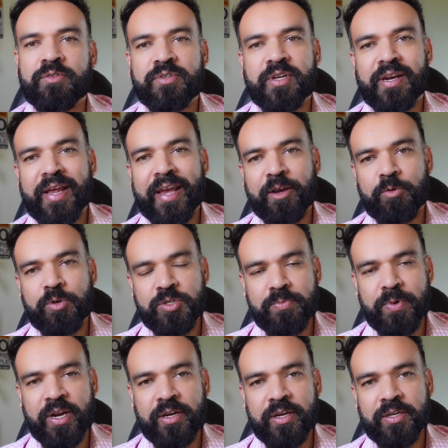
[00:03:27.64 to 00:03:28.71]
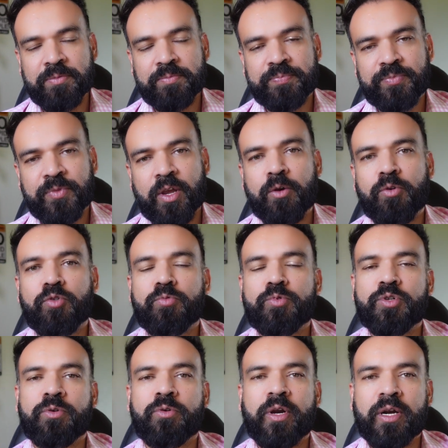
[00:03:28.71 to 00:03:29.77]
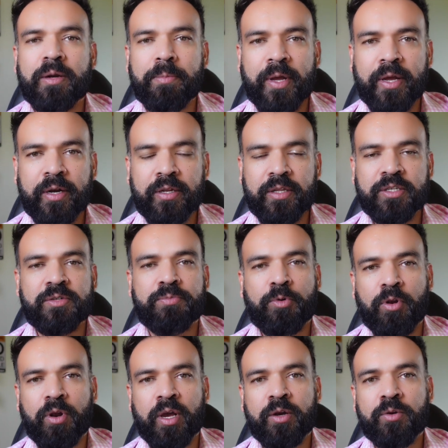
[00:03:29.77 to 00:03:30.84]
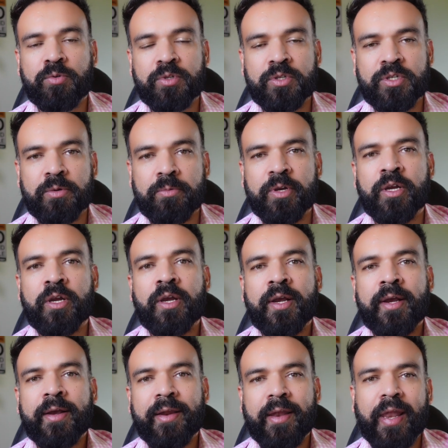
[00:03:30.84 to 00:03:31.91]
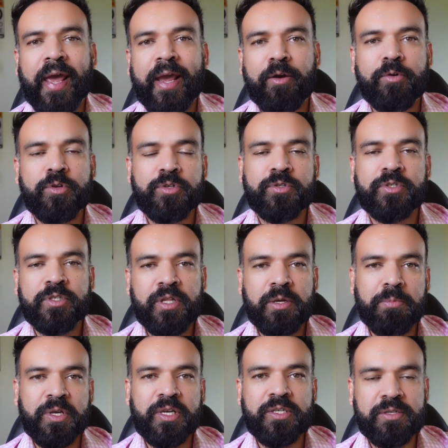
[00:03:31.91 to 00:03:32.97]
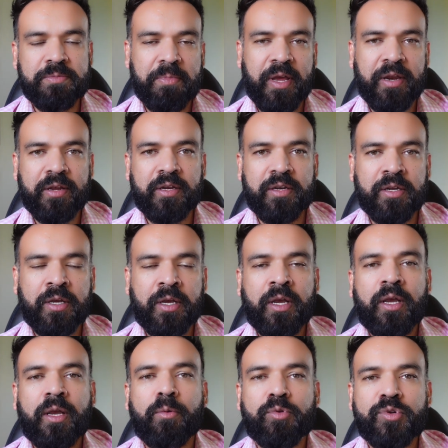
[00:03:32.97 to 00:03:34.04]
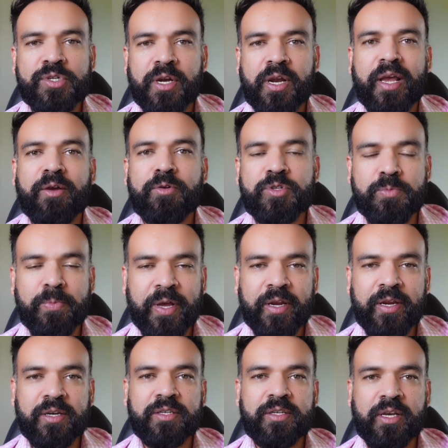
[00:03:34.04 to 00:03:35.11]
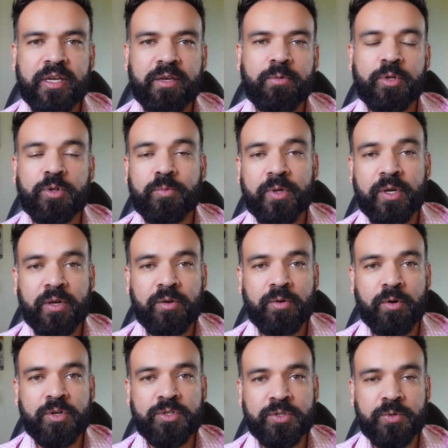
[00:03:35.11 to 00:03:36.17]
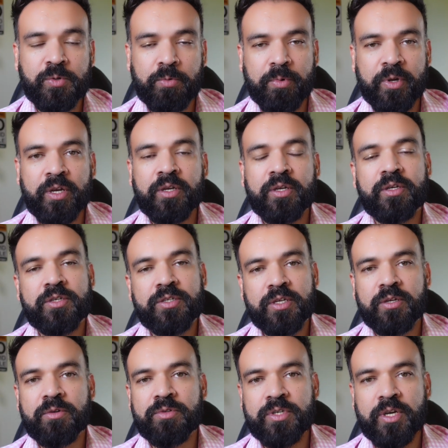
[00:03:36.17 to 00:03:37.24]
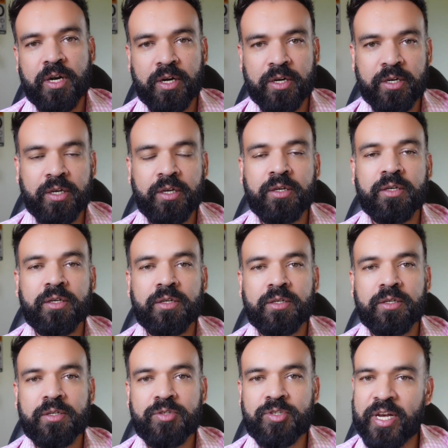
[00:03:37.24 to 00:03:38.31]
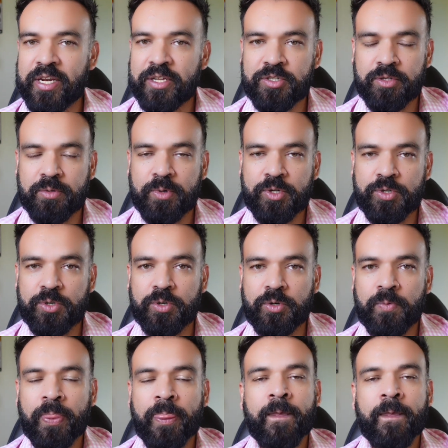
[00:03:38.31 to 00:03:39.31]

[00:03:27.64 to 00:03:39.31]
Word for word: এটা হচ্ছে ল্যাঙ্গুয়েজ ব্যারিয়ার কারণ তুমি যখন একটা বাইরের দেশে পড়ালেখা করতে যাবে ল্যাঙ্গুয়েজ হচ্ছে দ্য বিগেস্ট ব্যারিয়ার এবং সে ল্যাঙ্গুয়েজ ব্যারিয়ারটাকে কীভাবে তুমি ক্রস করবে সেটা হচ্ছে আর একটা চ্যালেঞ্জ তোমার জন্য